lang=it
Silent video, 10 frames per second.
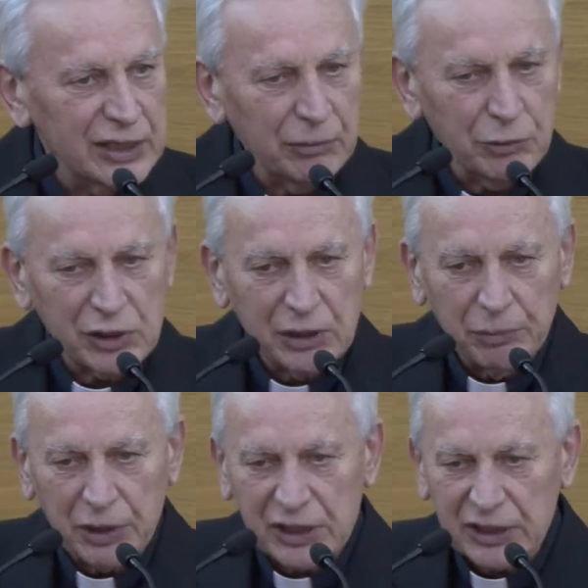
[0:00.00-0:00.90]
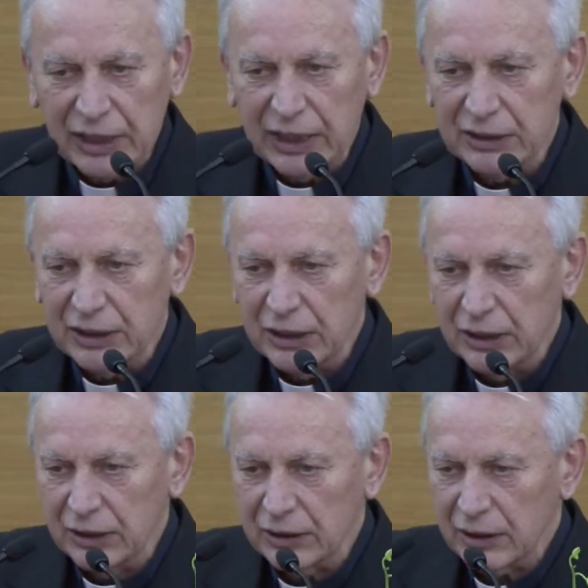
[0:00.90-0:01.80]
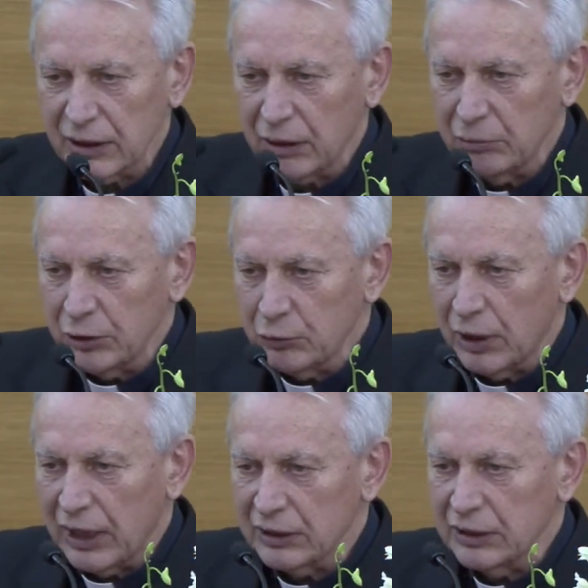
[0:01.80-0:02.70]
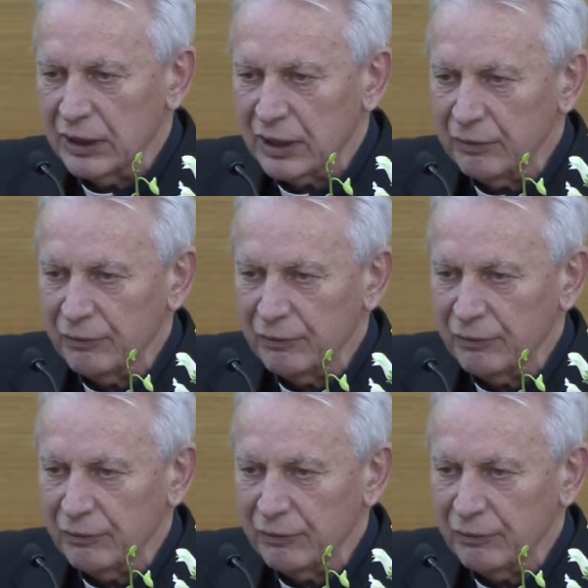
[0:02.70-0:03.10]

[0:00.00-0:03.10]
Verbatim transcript: siamo sempre stati abituati